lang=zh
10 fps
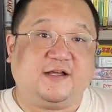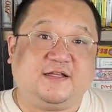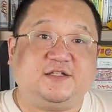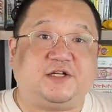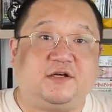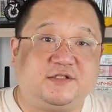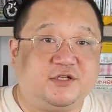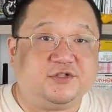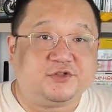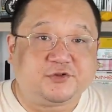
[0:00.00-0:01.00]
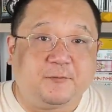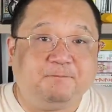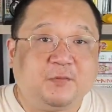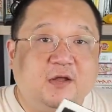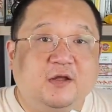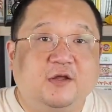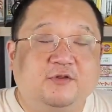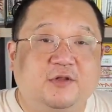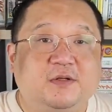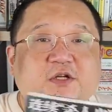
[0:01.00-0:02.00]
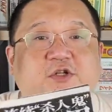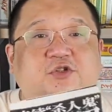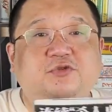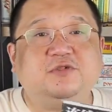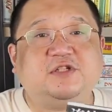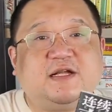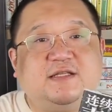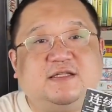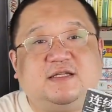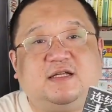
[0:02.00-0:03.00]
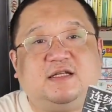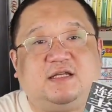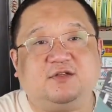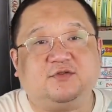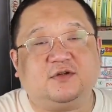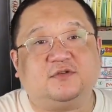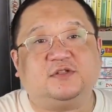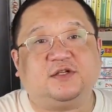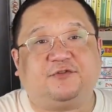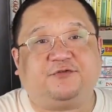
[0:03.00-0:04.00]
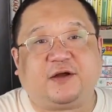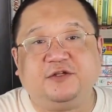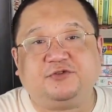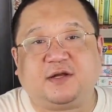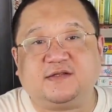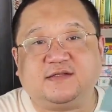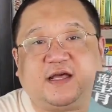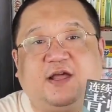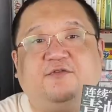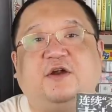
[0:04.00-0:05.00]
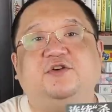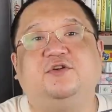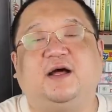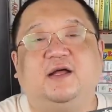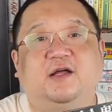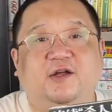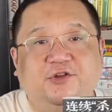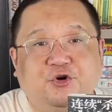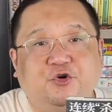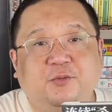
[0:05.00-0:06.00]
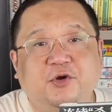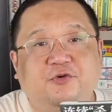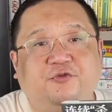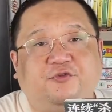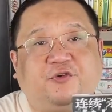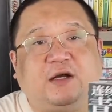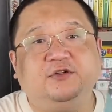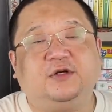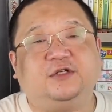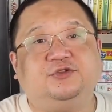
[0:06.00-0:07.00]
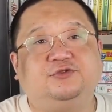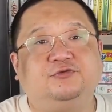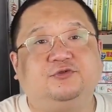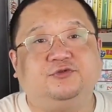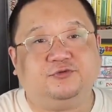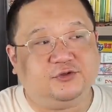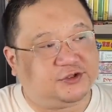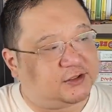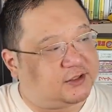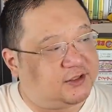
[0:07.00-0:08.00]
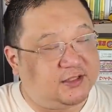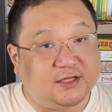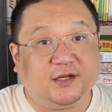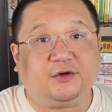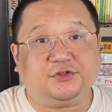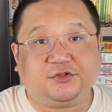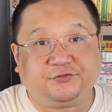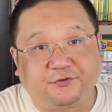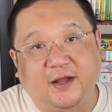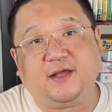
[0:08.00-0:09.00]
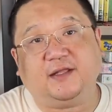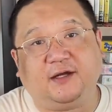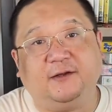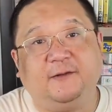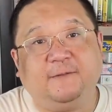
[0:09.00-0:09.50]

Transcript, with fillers: 还在掌心之中。所以这个中山七里，最后这个反转再反转，有没有反转出读者的意料之外呢？